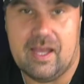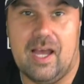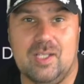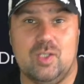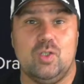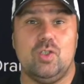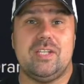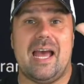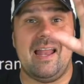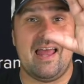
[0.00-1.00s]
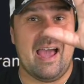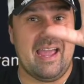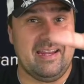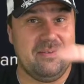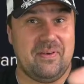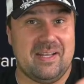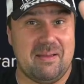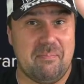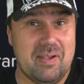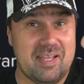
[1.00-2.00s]
Also totaler einfach, da
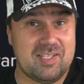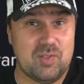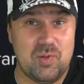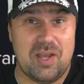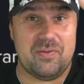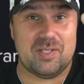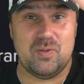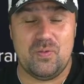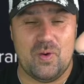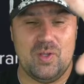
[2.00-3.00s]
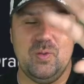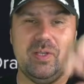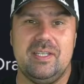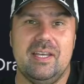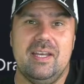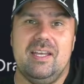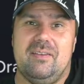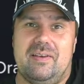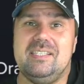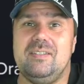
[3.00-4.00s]
blickst du einfach sofort durch. Ich
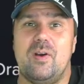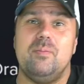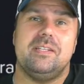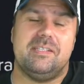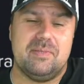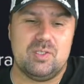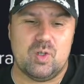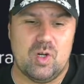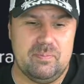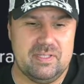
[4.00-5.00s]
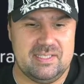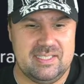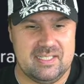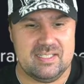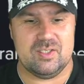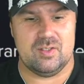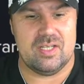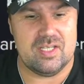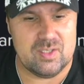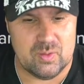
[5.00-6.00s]
weiß nicht, warum das immer so kompliziert ist
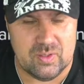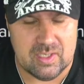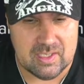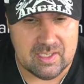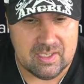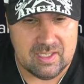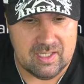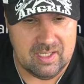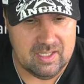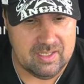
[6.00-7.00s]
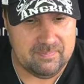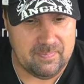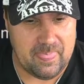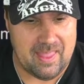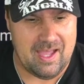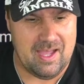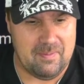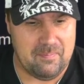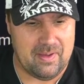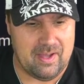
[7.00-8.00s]
oder so, ähm,
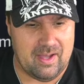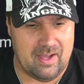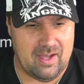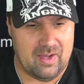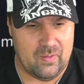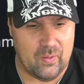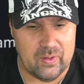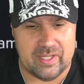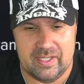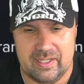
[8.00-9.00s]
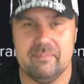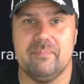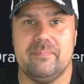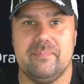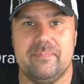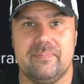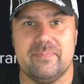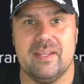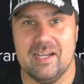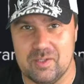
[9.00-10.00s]
aber okay.
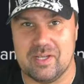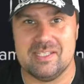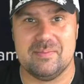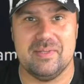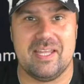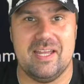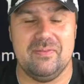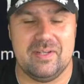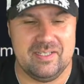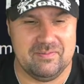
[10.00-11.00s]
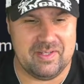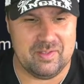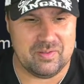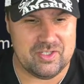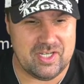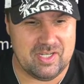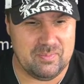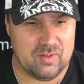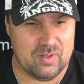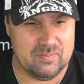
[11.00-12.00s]
Aber du kannst damit Geld verdienen, wenn du Geschenke
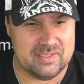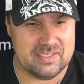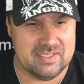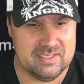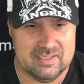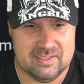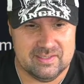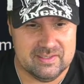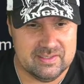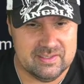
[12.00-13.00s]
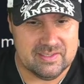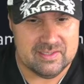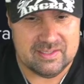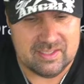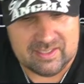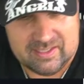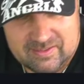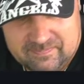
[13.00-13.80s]
bekommst. Okay.